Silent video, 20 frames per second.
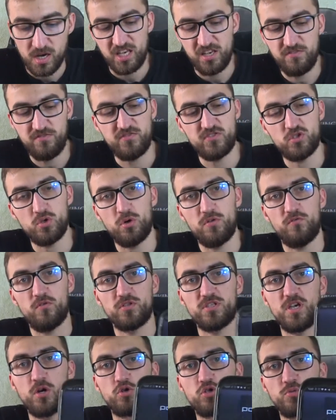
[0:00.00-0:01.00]
И все,
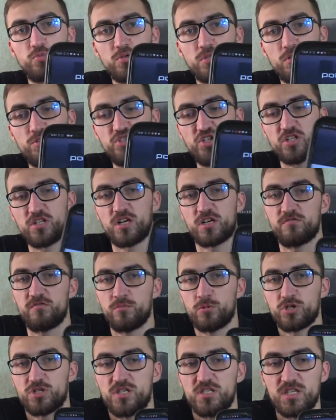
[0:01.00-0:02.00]
вот я уже подключил, как вы
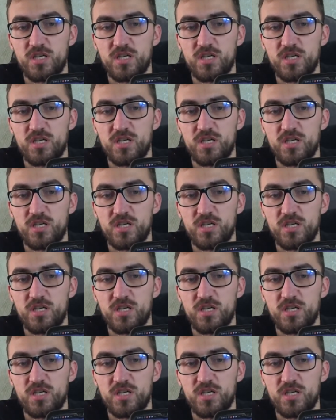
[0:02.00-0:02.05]
можете